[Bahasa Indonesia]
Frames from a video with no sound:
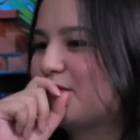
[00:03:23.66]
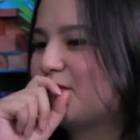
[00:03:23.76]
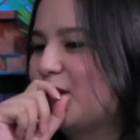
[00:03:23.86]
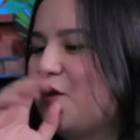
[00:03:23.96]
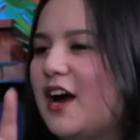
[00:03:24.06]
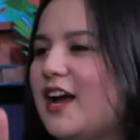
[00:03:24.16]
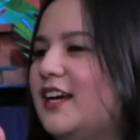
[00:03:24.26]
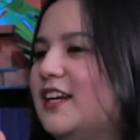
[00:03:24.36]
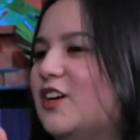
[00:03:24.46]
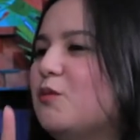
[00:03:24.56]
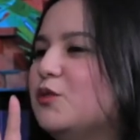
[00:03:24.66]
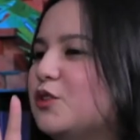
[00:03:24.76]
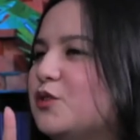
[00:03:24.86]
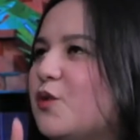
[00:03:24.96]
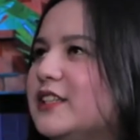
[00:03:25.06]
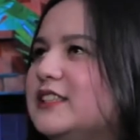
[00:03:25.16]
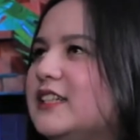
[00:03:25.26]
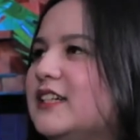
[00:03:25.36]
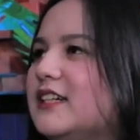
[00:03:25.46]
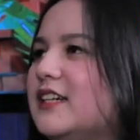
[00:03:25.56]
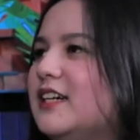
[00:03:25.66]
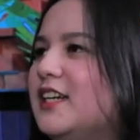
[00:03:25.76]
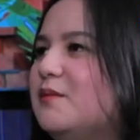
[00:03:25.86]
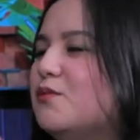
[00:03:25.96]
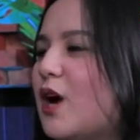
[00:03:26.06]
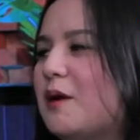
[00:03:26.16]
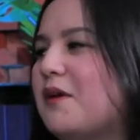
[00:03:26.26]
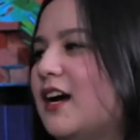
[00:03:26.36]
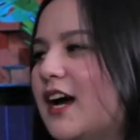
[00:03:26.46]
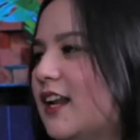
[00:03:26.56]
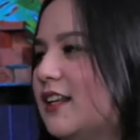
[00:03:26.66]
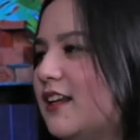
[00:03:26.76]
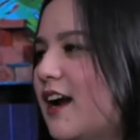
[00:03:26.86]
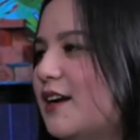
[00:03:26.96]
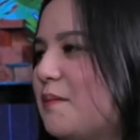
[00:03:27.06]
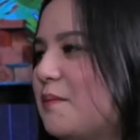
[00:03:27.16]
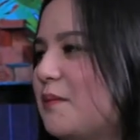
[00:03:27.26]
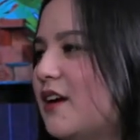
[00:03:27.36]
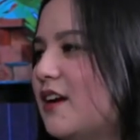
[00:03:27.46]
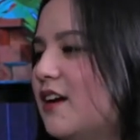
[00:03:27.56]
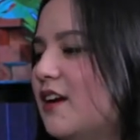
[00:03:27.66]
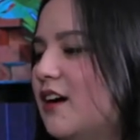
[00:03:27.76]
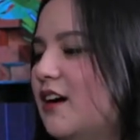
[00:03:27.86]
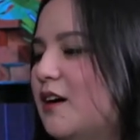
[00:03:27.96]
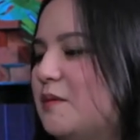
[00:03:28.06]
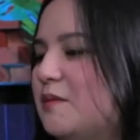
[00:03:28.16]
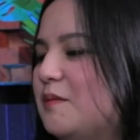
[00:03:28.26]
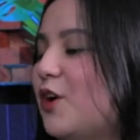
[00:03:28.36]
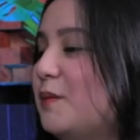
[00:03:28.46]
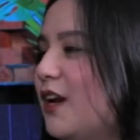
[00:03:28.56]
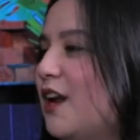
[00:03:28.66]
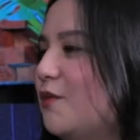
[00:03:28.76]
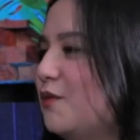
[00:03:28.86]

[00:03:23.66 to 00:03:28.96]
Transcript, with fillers: Gue gak yakin. Kalau menurut gue sih, ini bukan pelanggaran terhadap um, kode perilaku.